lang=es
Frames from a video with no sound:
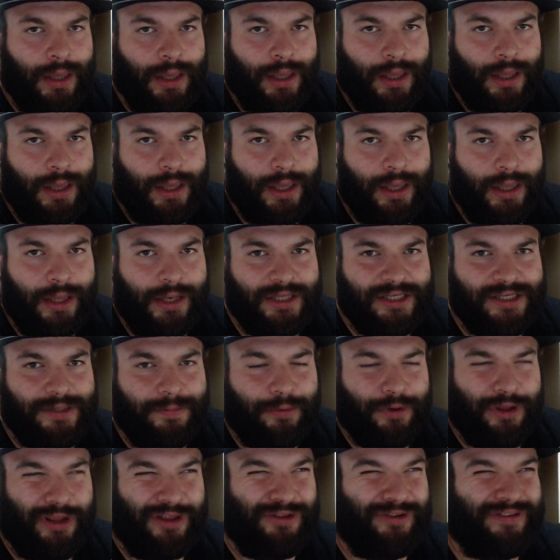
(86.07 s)
en ese
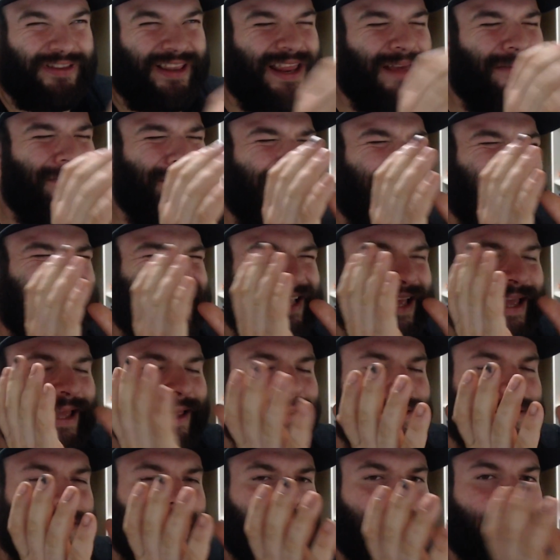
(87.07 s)
proyecto. Tenían más
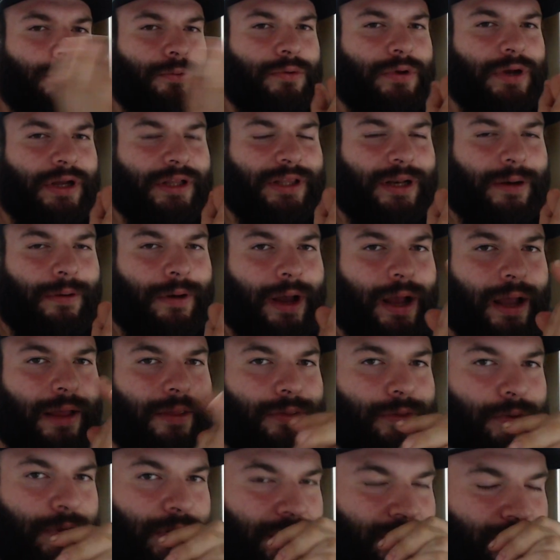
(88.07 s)
gente que nunca
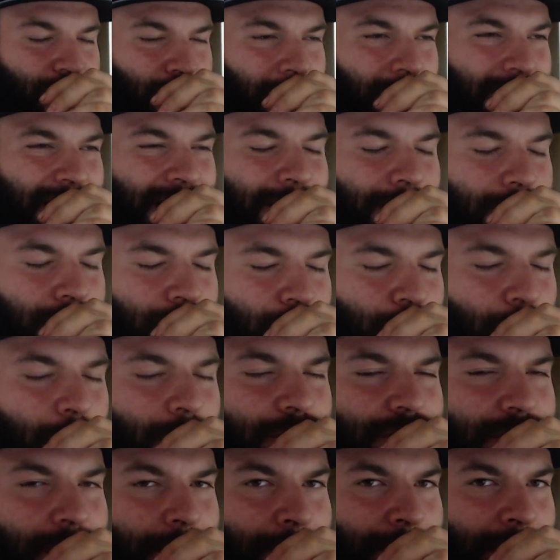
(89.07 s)
trabajando en eso. Habían
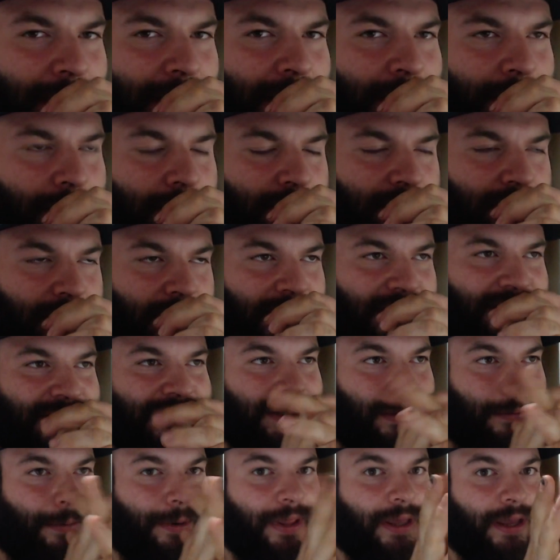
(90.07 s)
nuevos empleados que
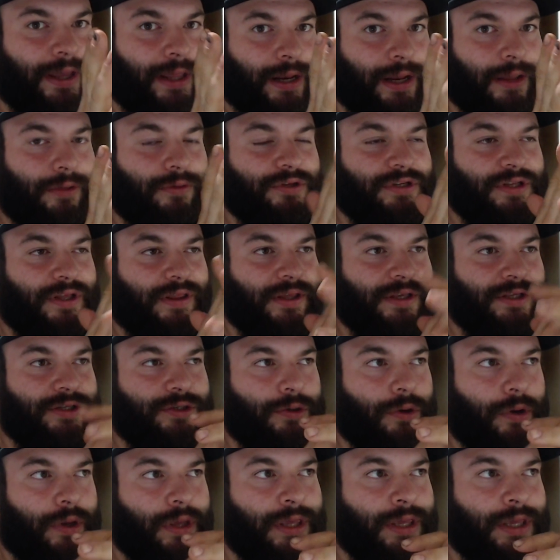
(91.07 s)
estaban encargándose de
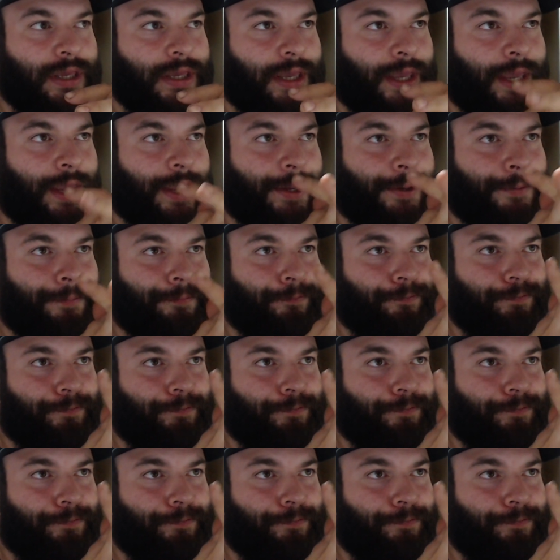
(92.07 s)
eso y que...